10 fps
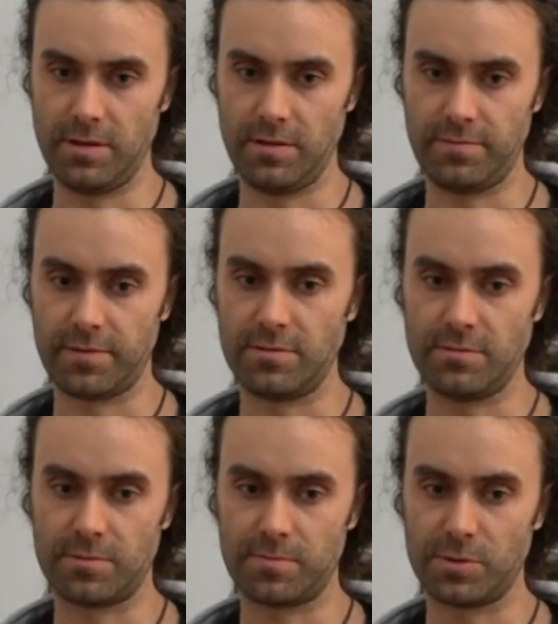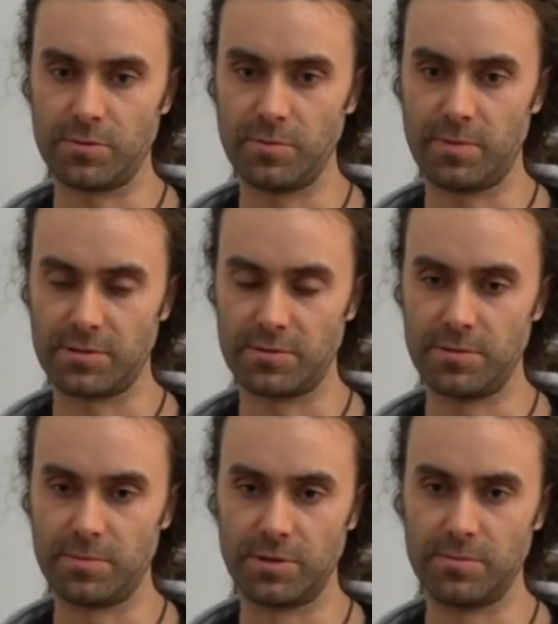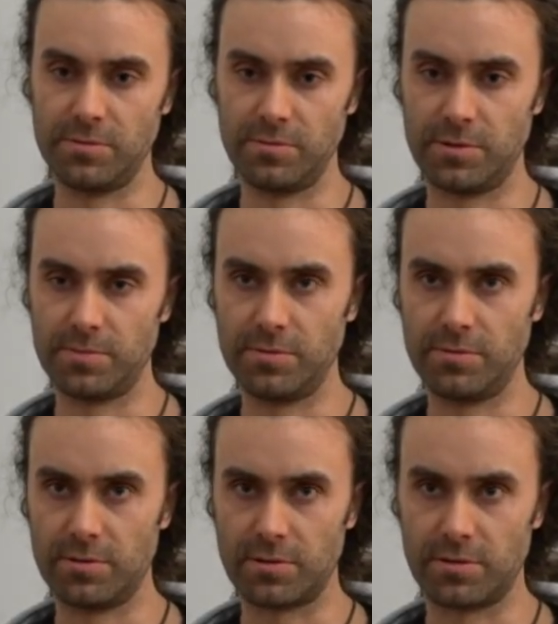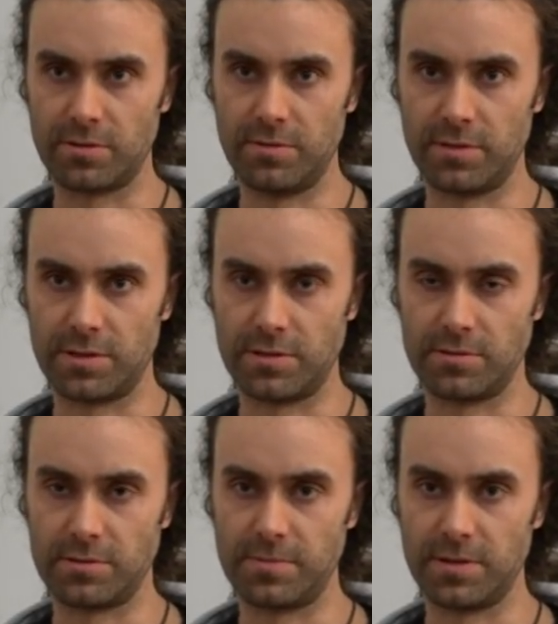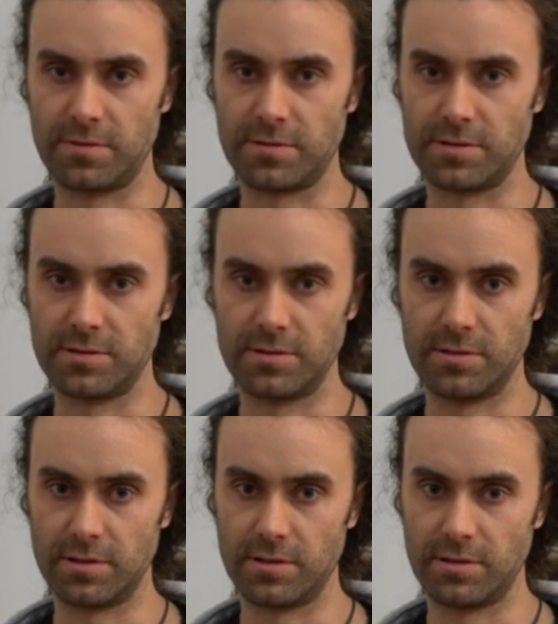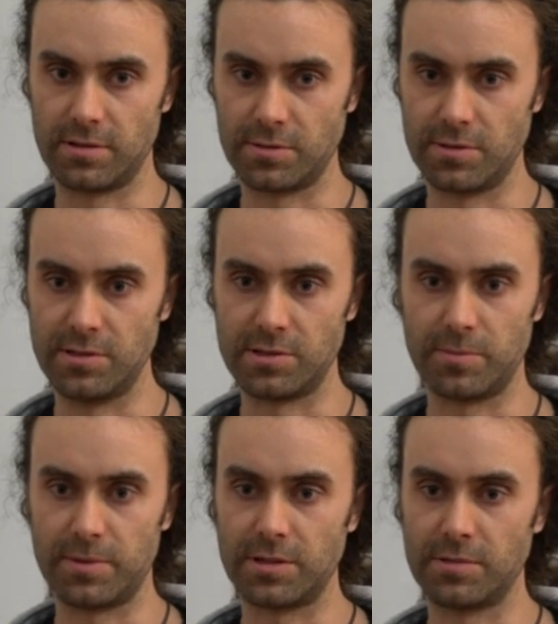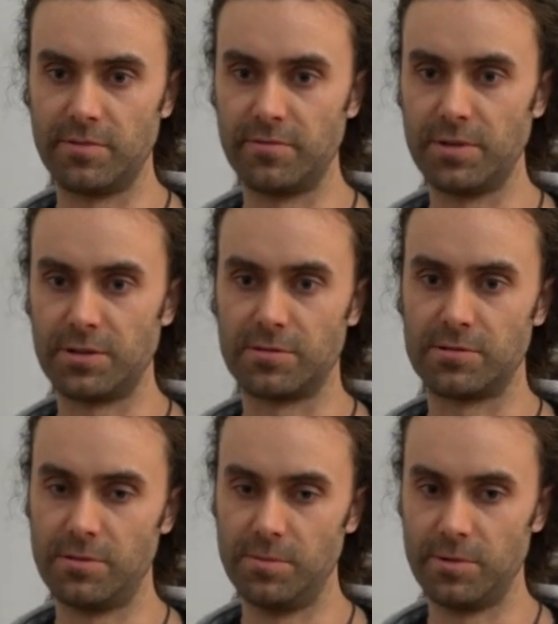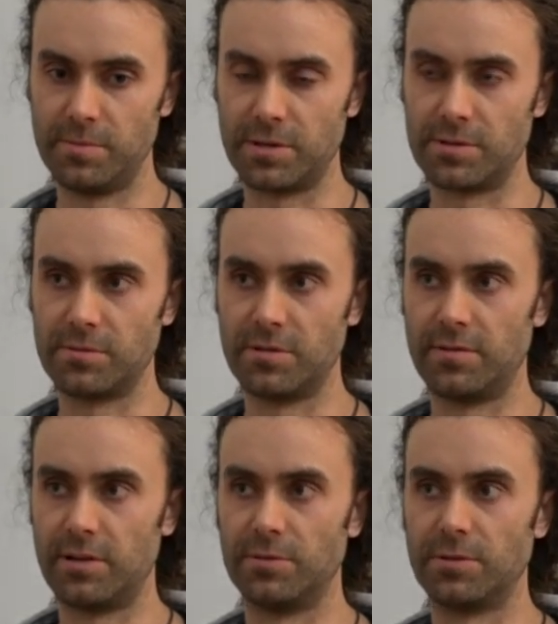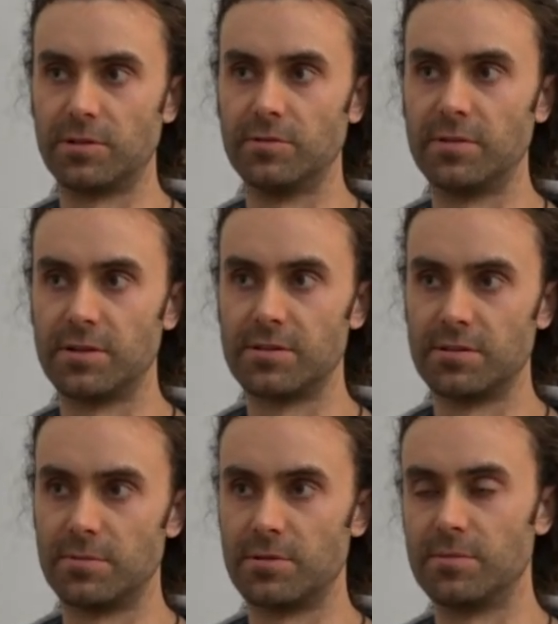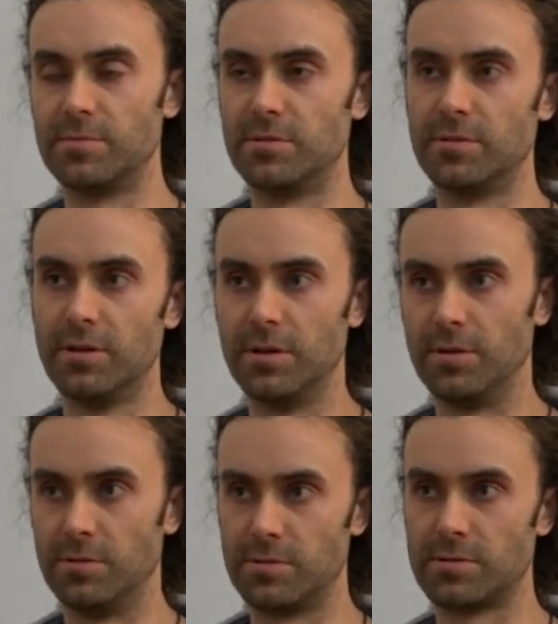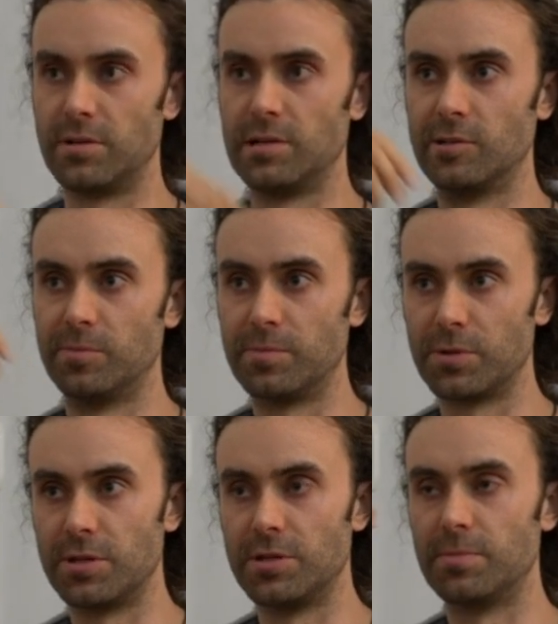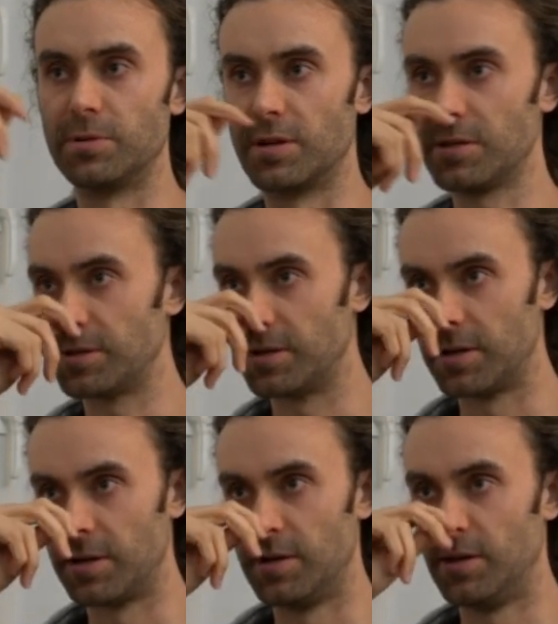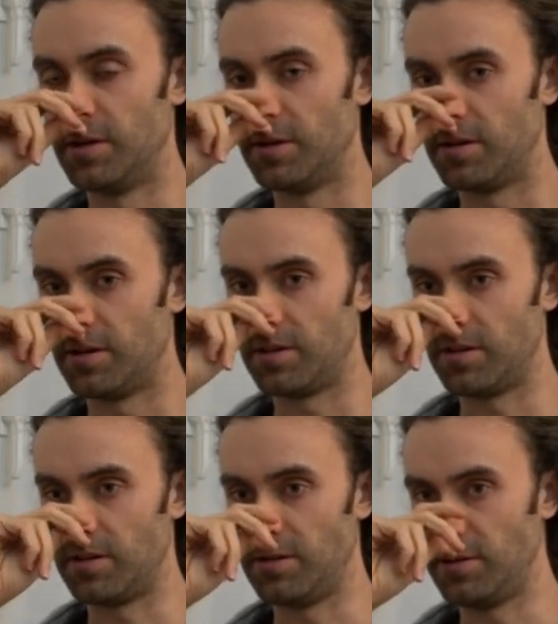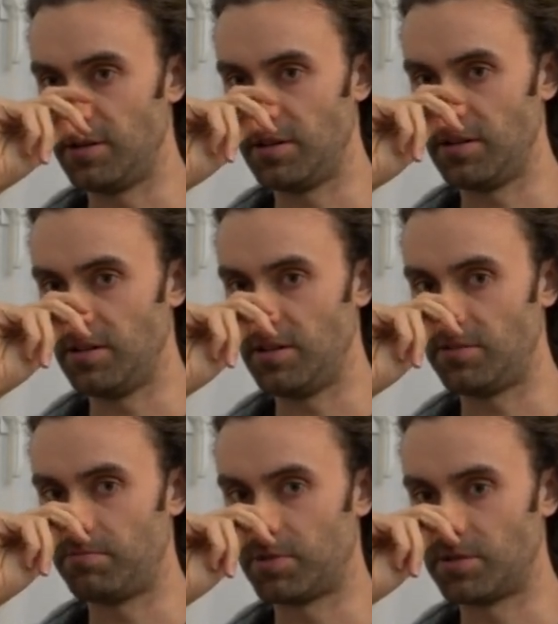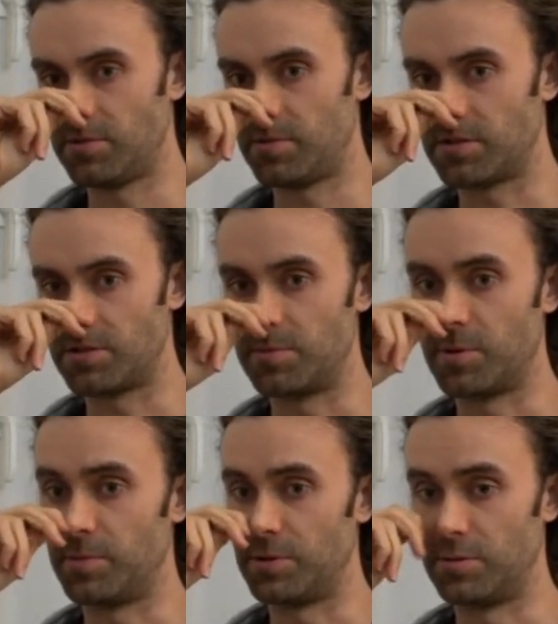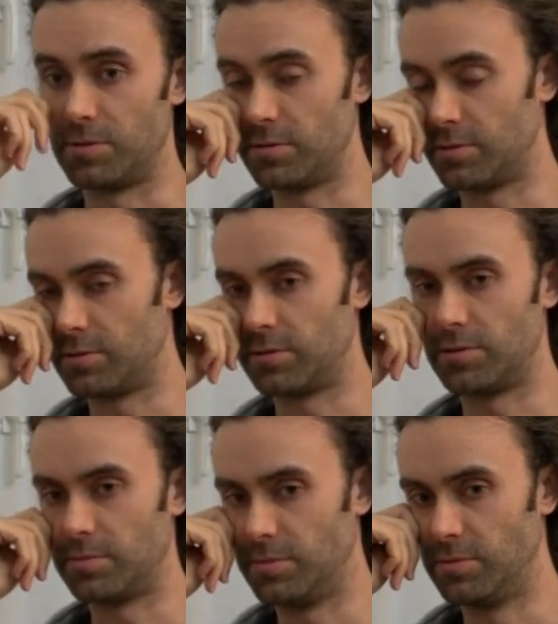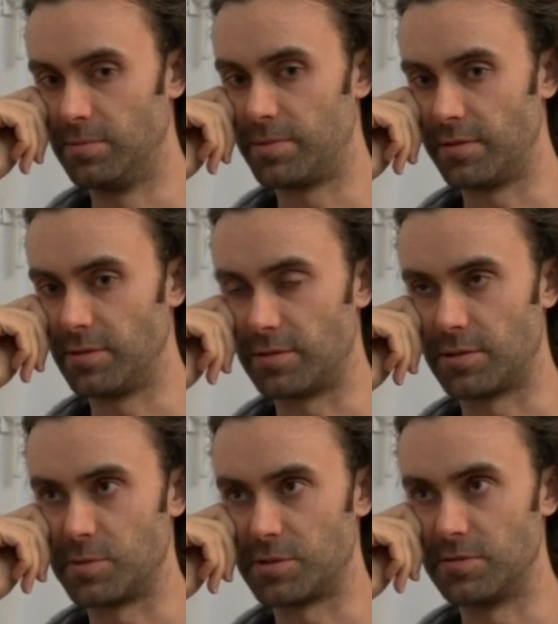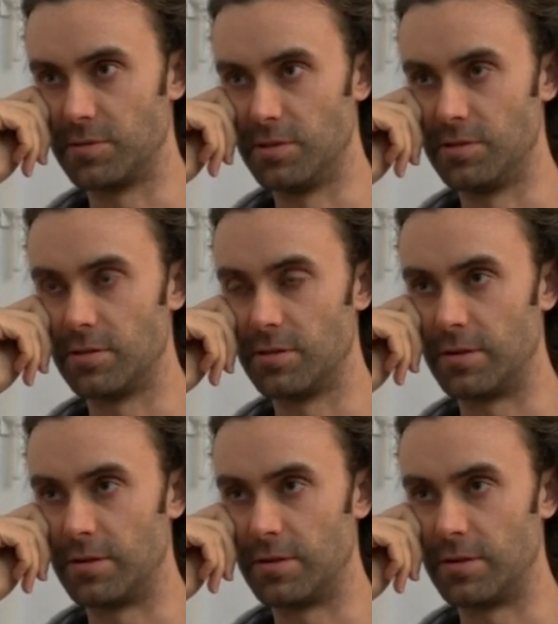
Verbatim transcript: I wtedy już poszło mi bardzo szybko. To był, to był rok 2001, jakoś listopad. I chyba w miesiąc zrobiłem pierwszą grywalną taką wersję, że można było już z kolegą po sieci pograć. I, i, i potem już bardzo szybko poszło. To, to, to był prawie natychmiastowy hit.